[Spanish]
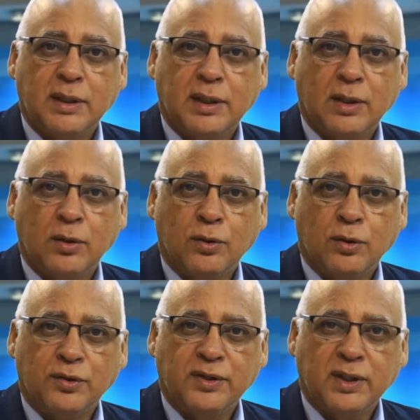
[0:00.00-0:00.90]
que lo
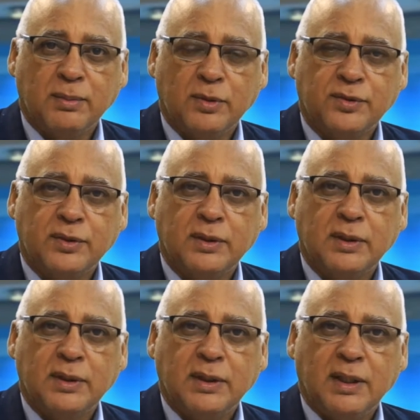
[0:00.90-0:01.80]
conocemos
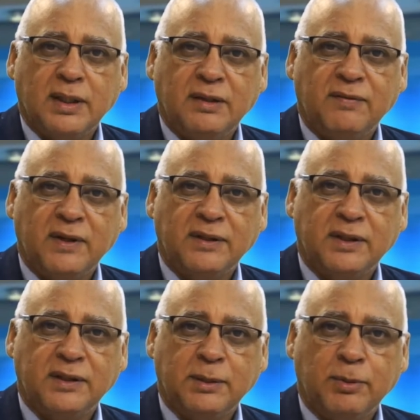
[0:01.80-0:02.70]
en diferentes
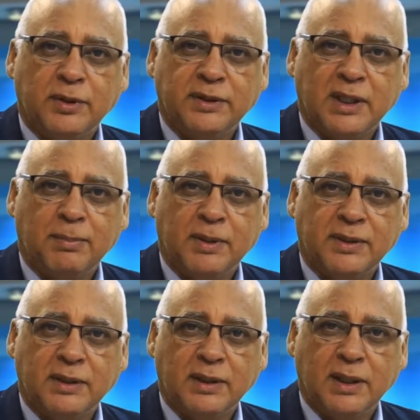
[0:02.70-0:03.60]
tipos de etapas
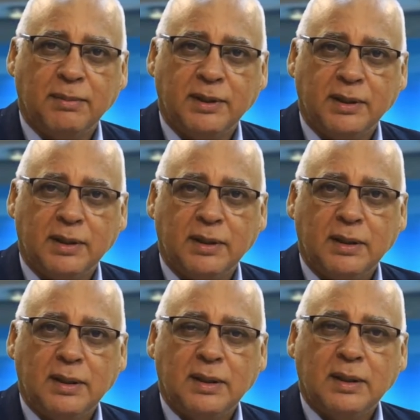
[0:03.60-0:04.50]
de la vida
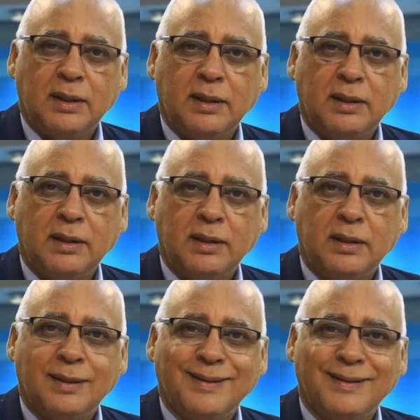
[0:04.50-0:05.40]
y
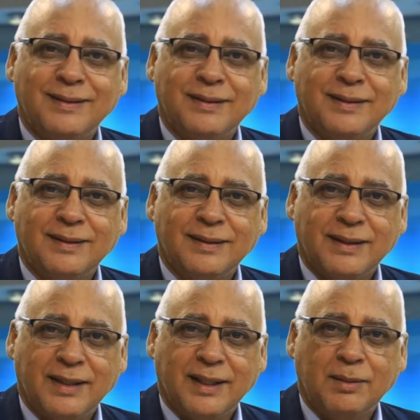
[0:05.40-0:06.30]

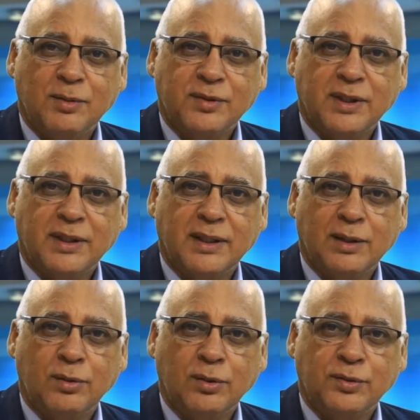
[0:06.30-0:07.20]
Queremos que cada
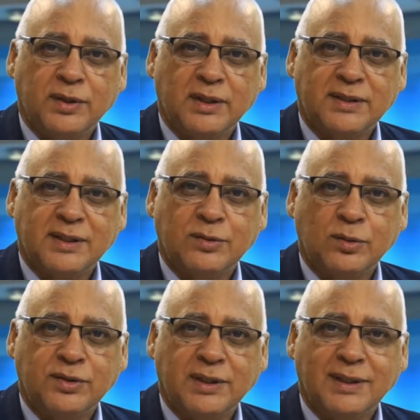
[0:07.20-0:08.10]
uno de ustedes
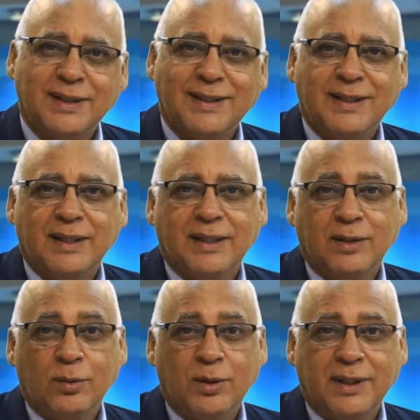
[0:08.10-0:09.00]
escuchen
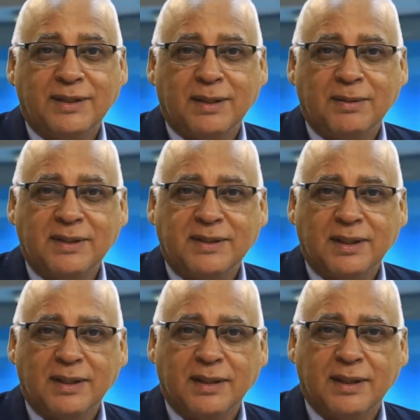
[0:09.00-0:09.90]
una
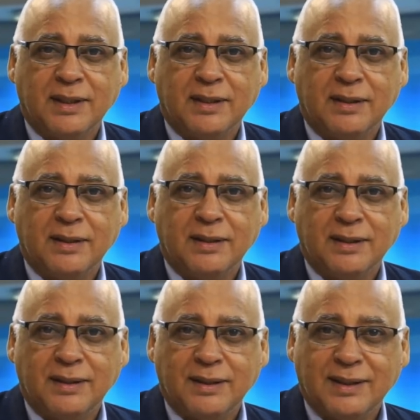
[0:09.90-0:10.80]
entrevista que
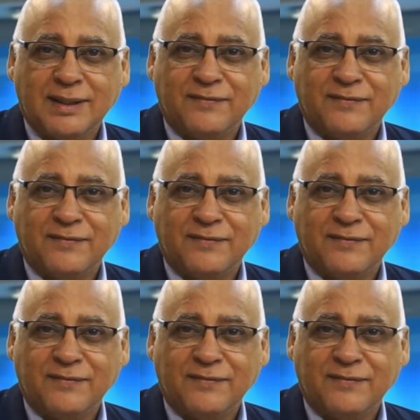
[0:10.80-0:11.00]
es